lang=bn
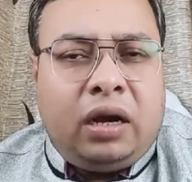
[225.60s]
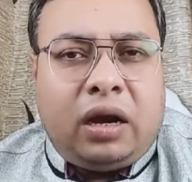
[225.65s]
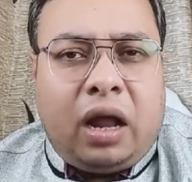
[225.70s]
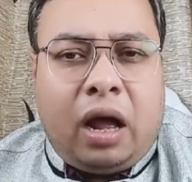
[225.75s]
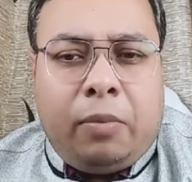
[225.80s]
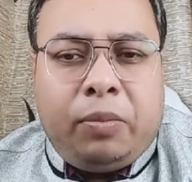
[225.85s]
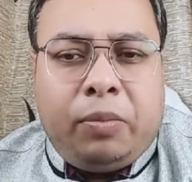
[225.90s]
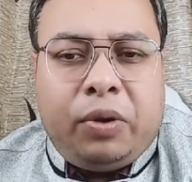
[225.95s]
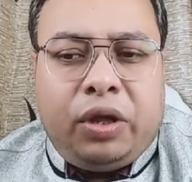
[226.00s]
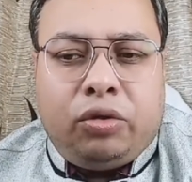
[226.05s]
তার
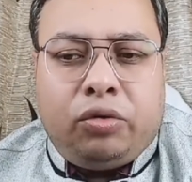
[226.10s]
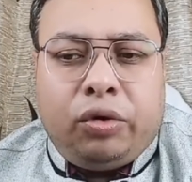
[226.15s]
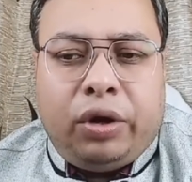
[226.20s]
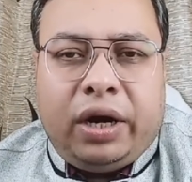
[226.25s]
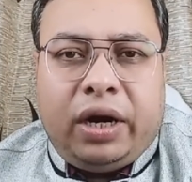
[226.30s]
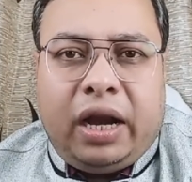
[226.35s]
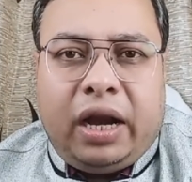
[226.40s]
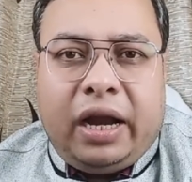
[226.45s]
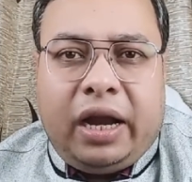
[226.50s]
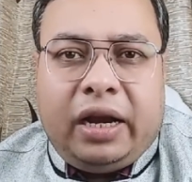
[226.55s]
নাম কিন্তু
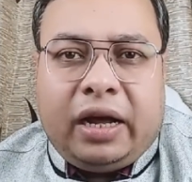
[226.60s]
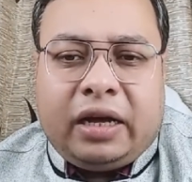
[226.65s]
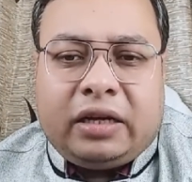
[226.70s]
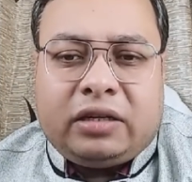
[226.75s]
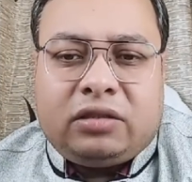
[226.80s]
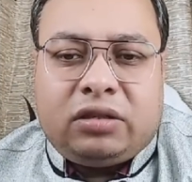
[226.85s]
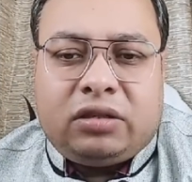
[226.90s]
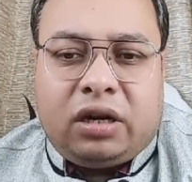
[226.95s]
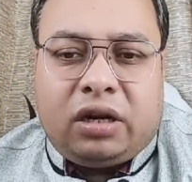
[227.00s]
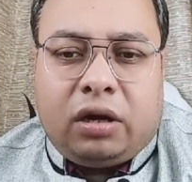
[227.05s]
হেডলাইনে
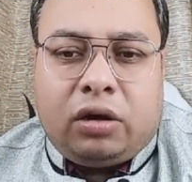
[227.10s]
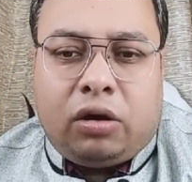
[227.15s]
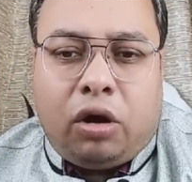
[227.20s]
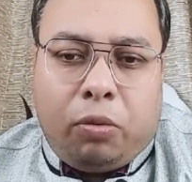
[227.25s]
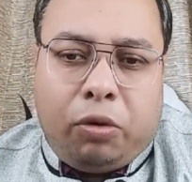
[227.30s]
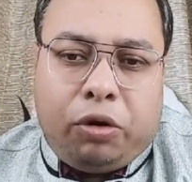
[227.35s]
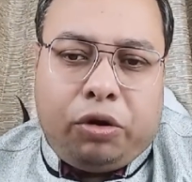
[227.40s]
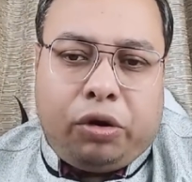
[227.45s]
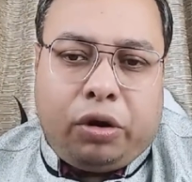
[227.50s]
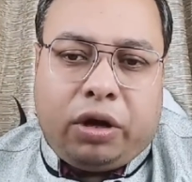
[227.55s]
আসছে না
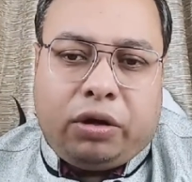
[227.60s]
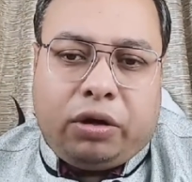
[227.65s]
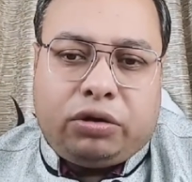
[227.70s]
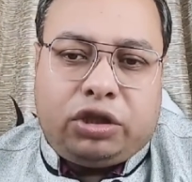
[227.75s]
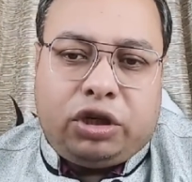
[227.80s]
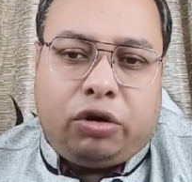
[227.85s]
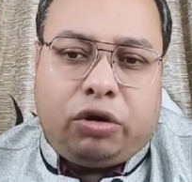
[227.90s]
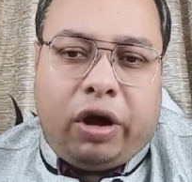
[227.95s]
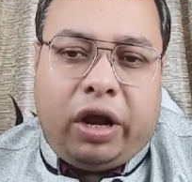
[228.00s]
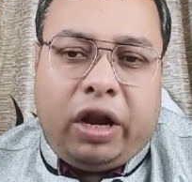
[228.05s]
খবর করা
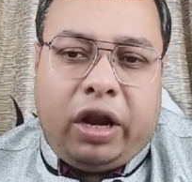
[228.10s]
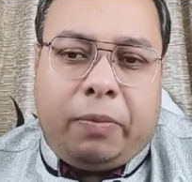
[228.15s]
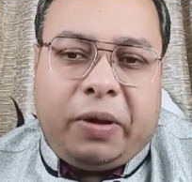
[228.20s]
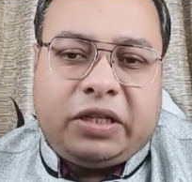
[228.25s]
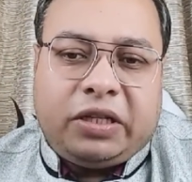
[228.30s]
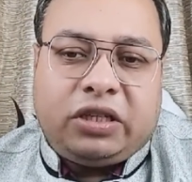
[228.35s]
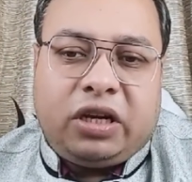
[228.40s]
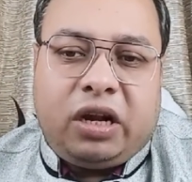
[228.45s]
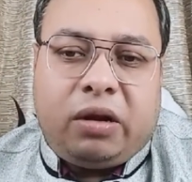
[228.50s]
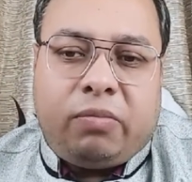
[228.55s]
হচ্ছে কয়লা
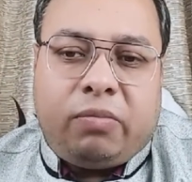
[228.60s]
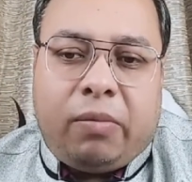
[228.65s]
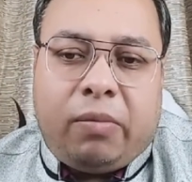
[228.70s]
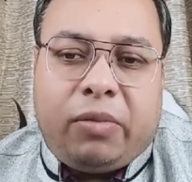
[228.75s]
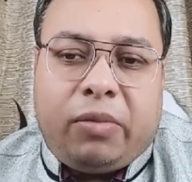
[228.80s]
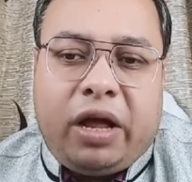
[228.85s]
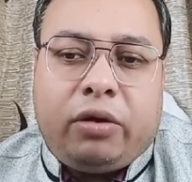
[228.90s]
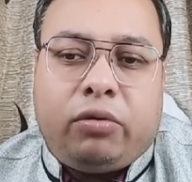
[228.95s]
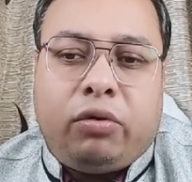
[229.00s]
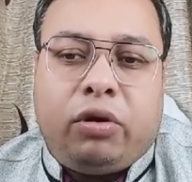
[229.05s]
পাচারের
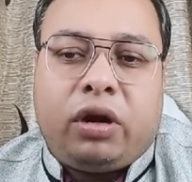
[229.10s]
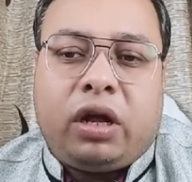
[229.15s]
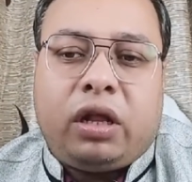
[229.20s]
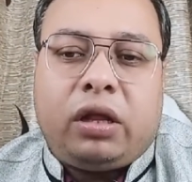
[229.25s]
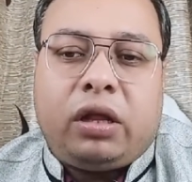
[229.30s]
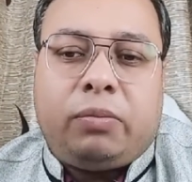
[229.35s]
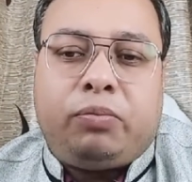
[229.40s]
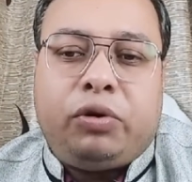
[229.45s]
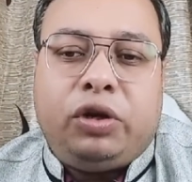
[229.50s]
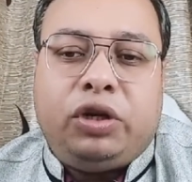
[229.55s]
মামলায়
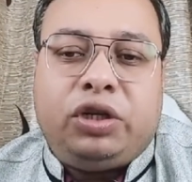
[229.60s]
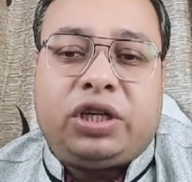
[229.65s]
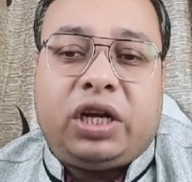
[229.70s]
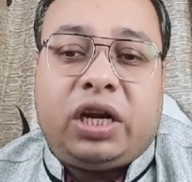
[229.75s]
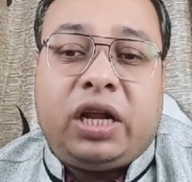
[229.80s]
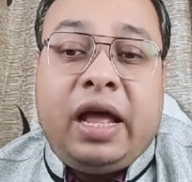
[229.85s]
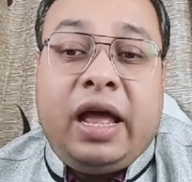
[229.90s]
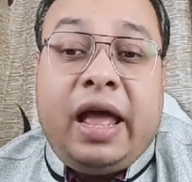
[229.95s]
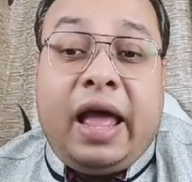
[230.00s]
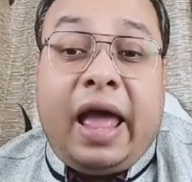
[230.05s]
কলকাতা
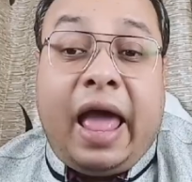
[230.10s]
পুলিশের